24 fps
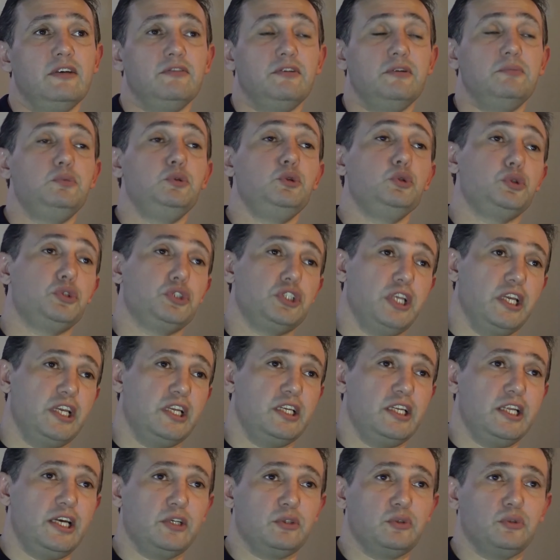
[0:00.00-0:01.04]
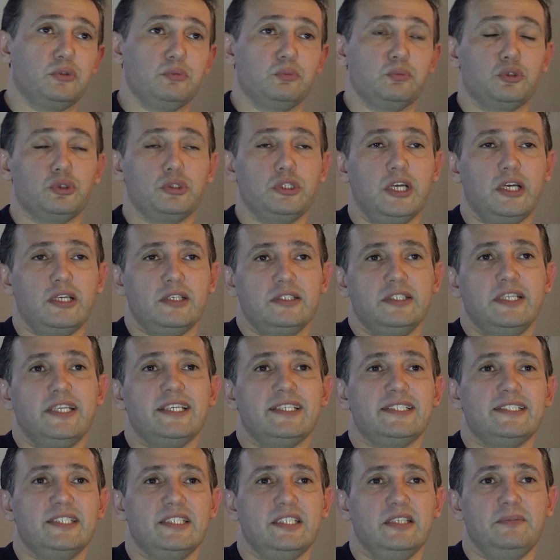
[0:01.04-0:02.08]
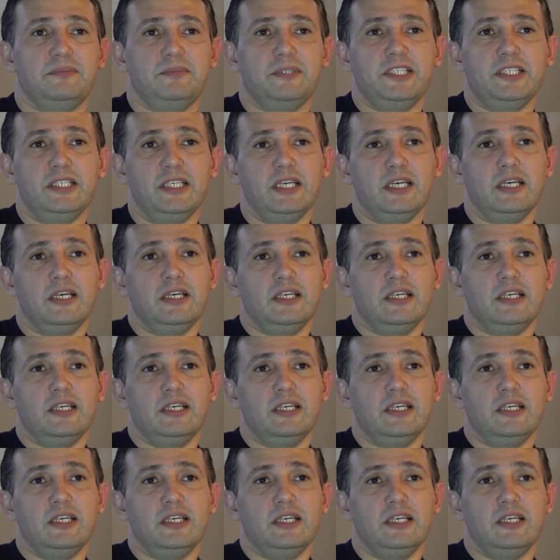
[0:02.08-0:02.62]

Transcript: ve büyük şehirler kurmuşlar. Neresi gibi?